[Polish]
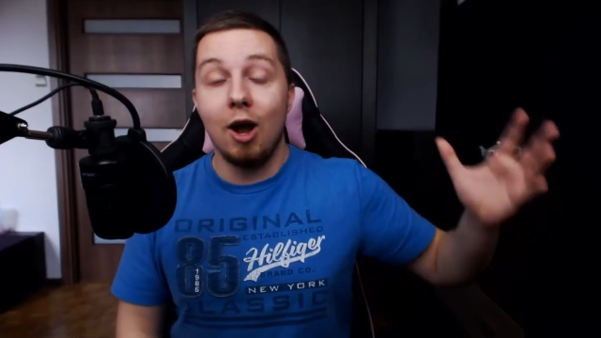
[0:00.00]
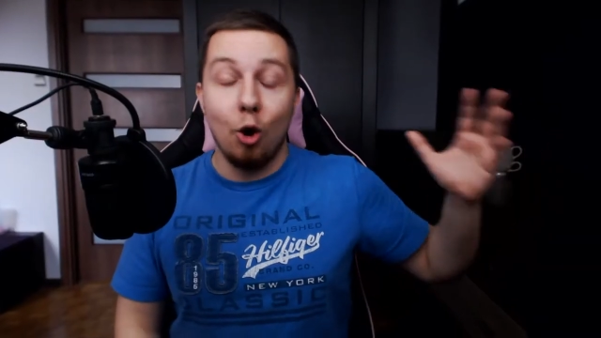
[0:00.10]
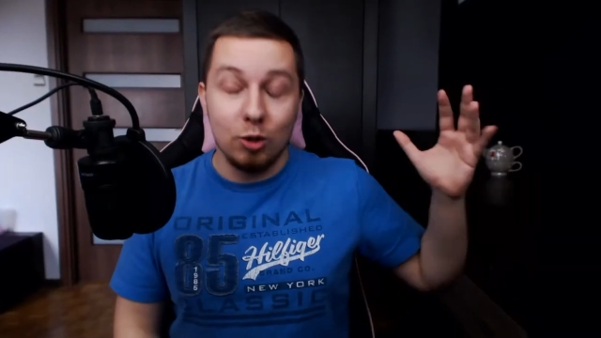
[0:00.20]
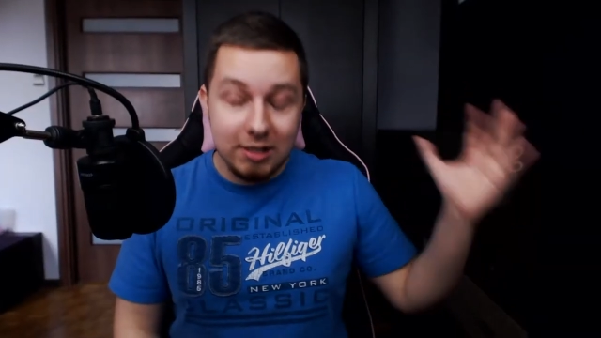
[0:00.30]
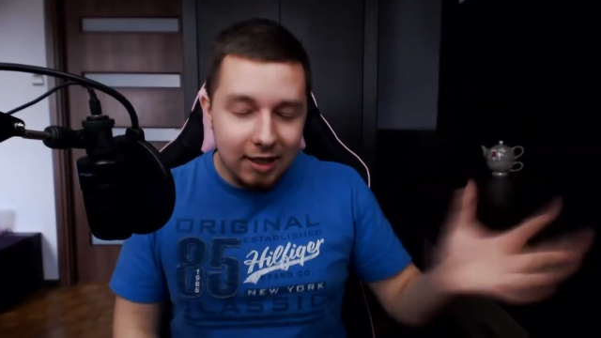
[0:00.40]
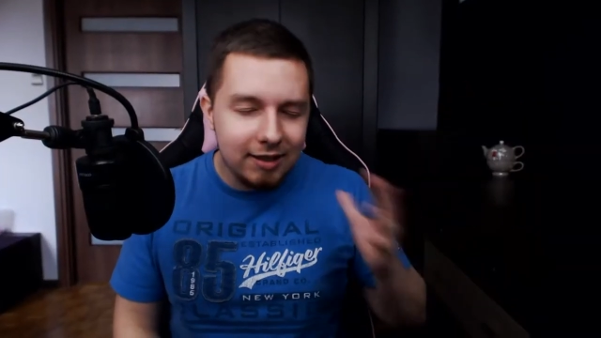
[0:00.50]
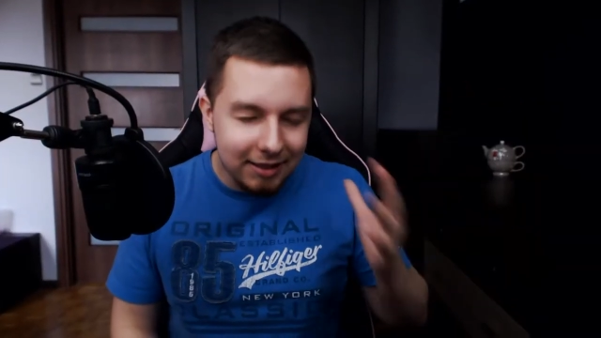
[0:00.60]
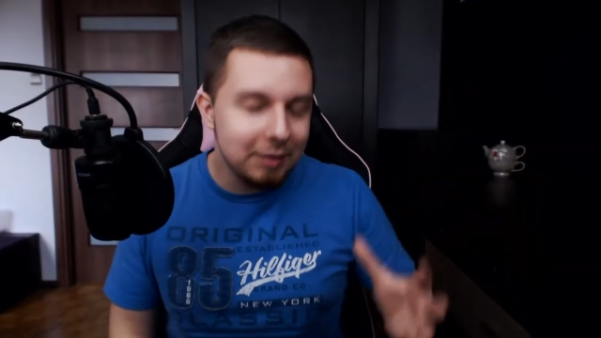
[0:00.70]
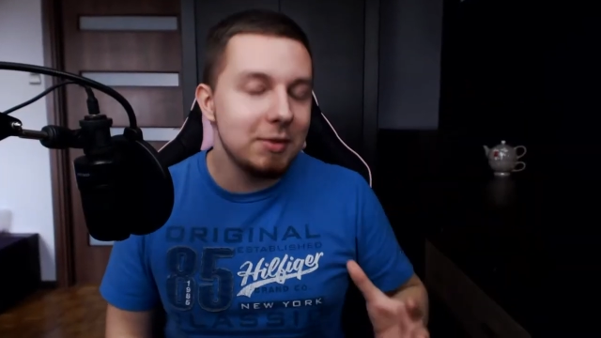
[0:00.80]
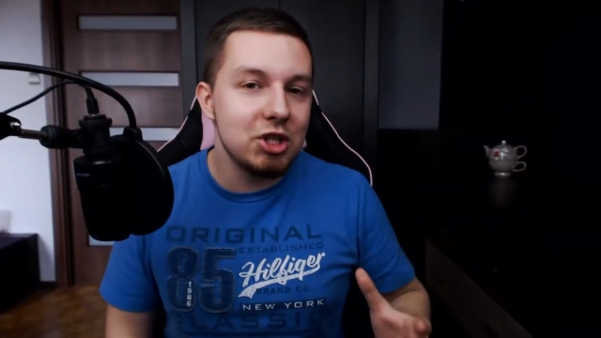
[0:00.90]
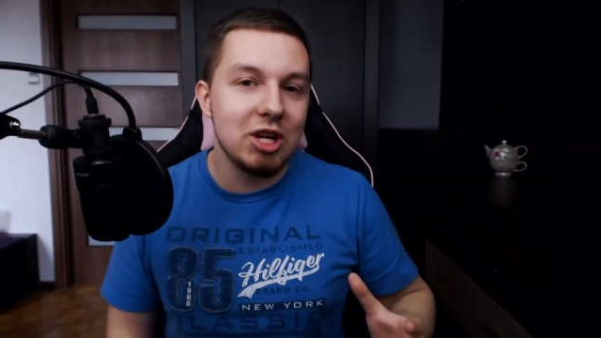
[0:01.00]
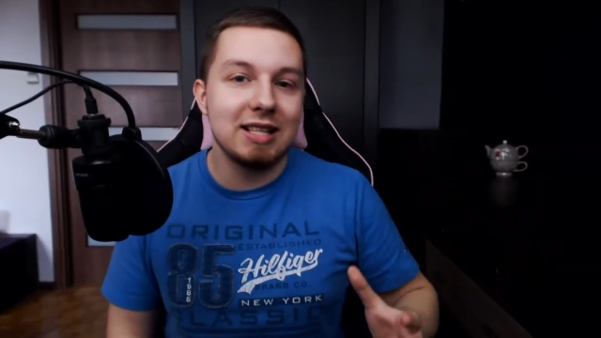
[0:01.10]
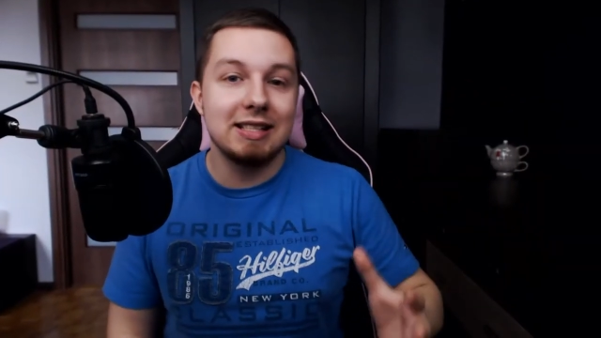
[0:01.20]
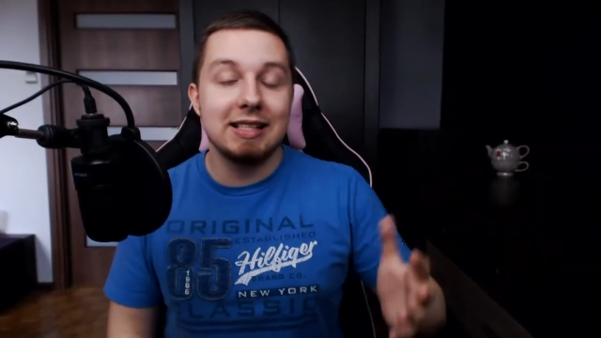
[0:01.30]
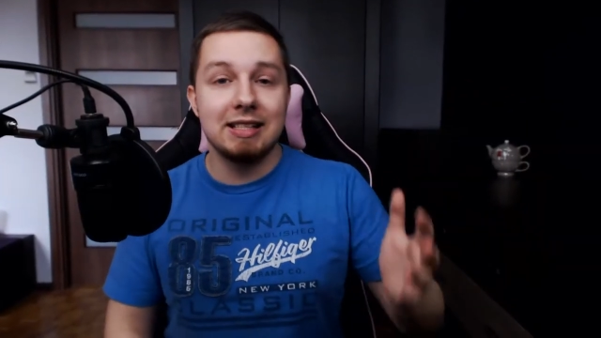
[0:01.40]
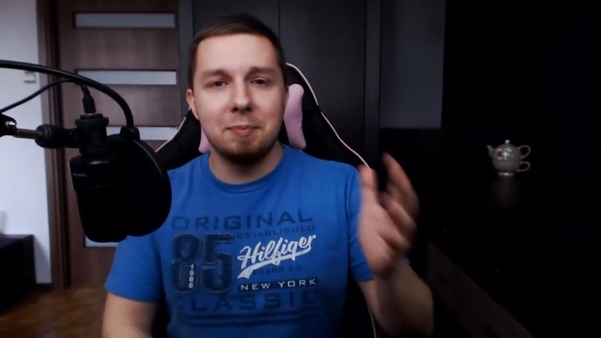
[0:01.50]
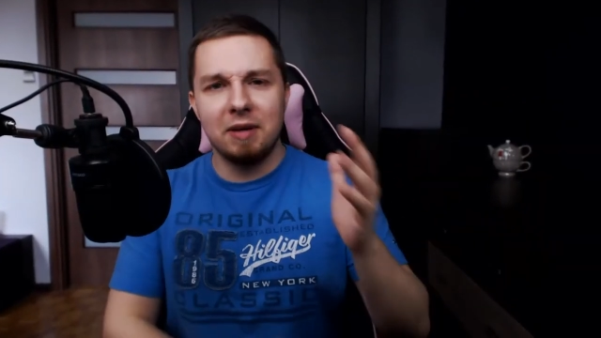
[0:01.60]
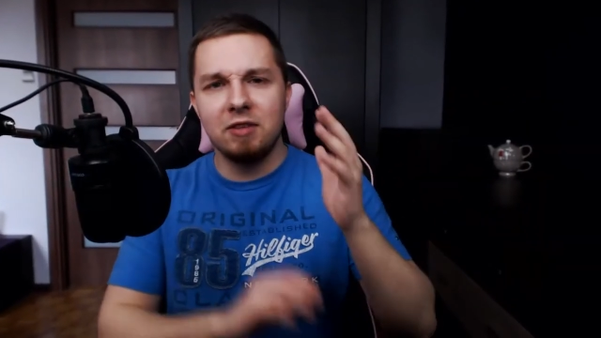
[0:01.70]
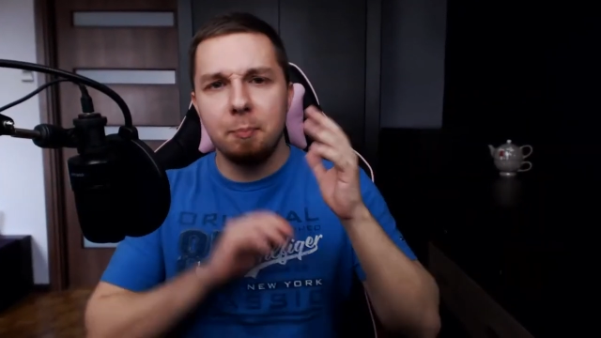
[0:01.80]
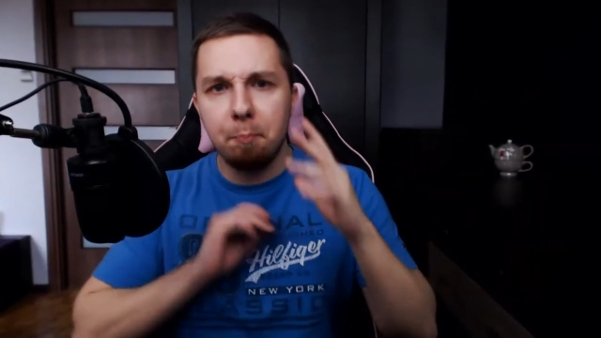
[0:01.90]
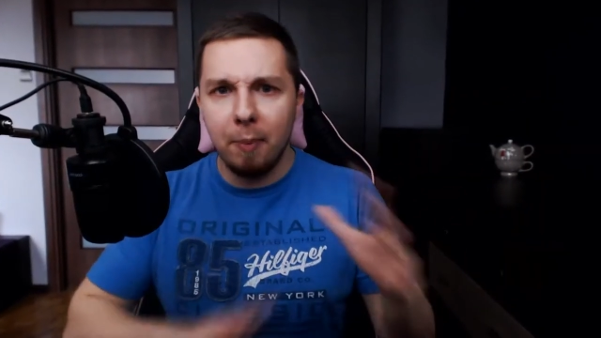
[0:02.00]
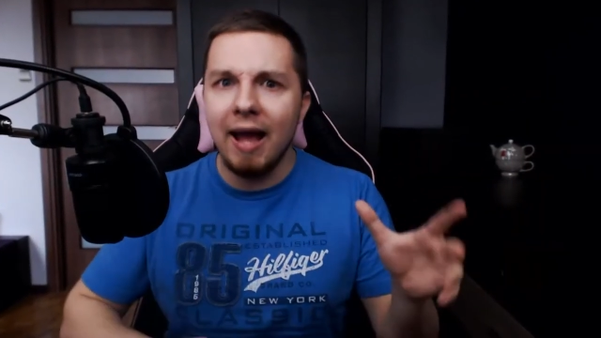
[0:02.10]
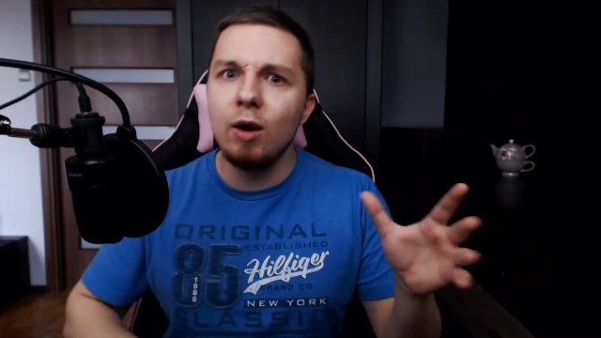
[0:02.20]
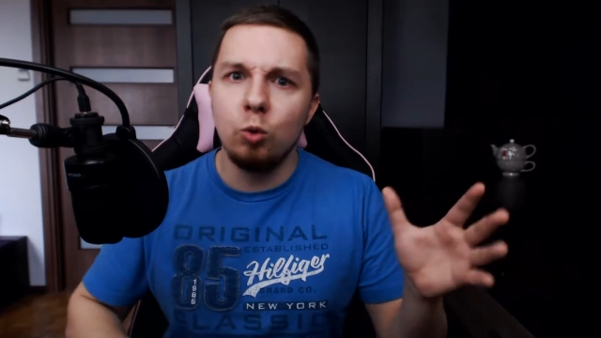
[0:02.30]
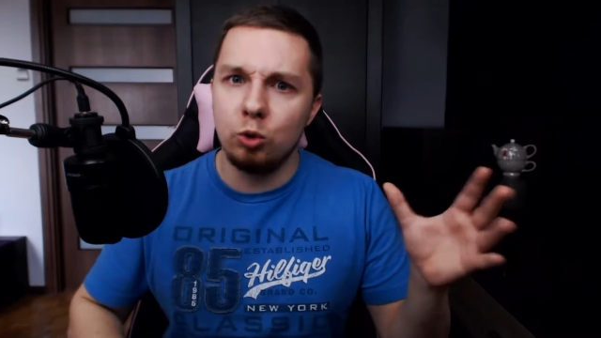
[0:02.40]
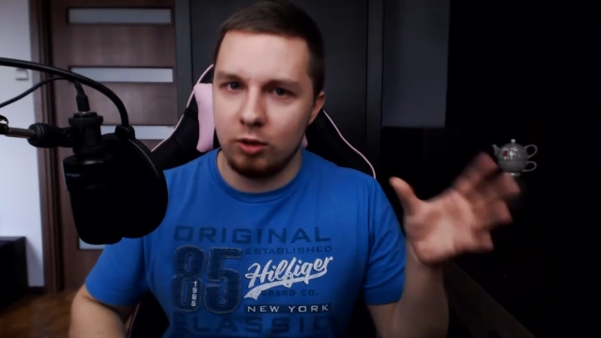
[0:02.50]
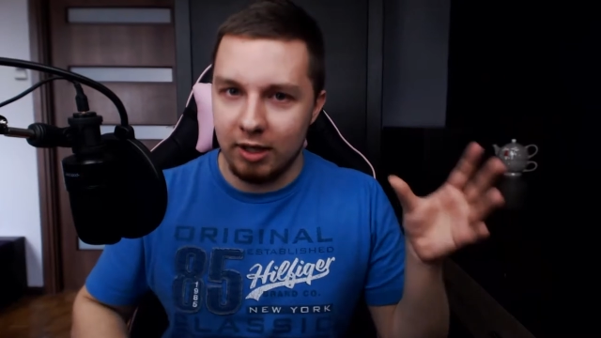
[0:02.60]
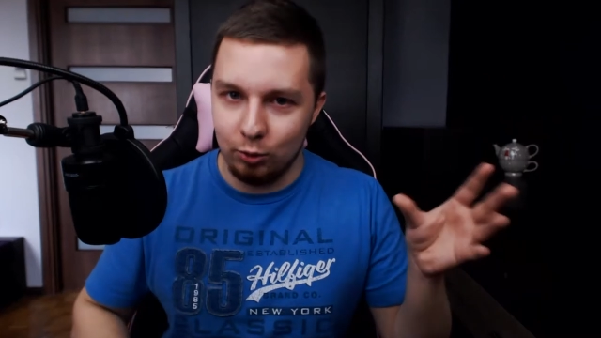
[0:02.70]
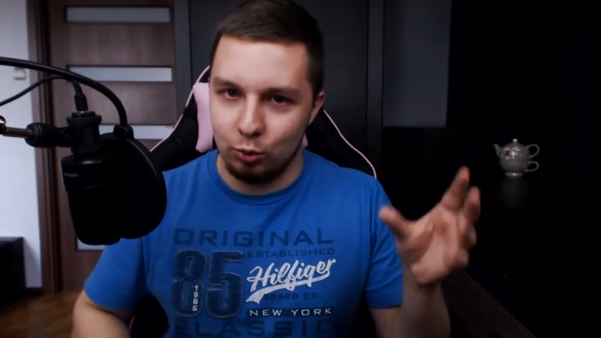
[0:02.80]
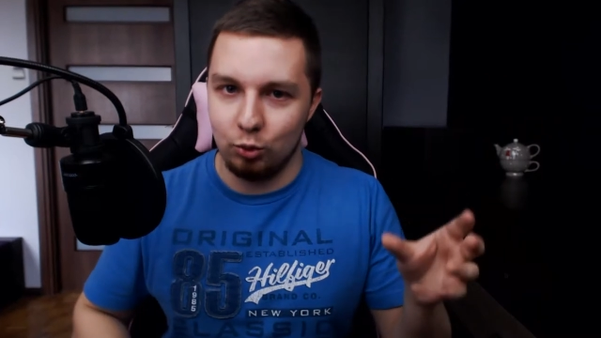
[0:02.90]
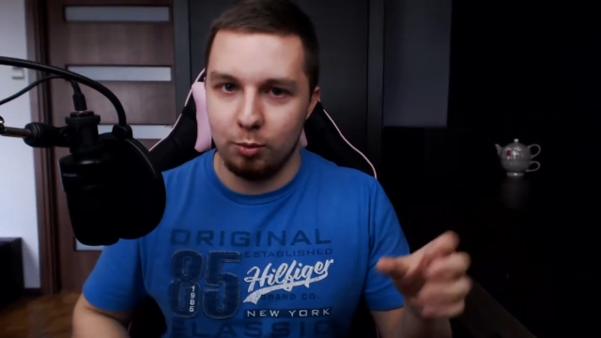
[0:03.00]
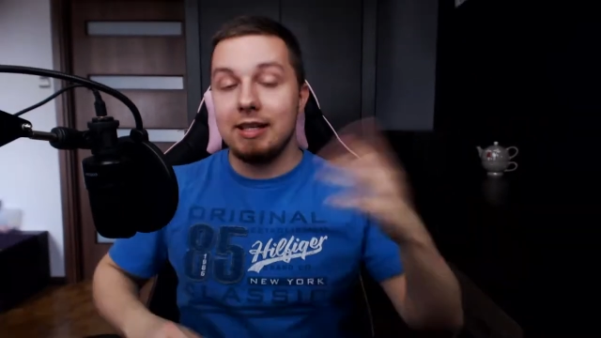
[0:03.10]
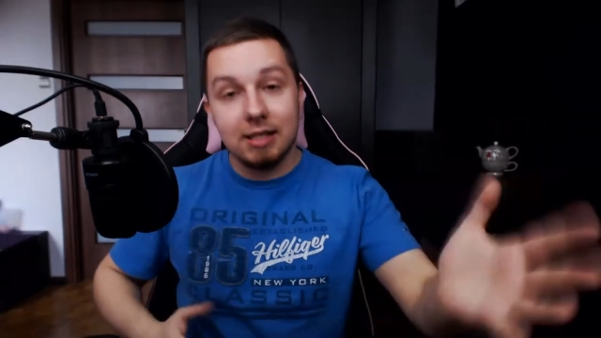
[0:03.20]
ostatnimi czasy jest naprawdę pełno na YouTube.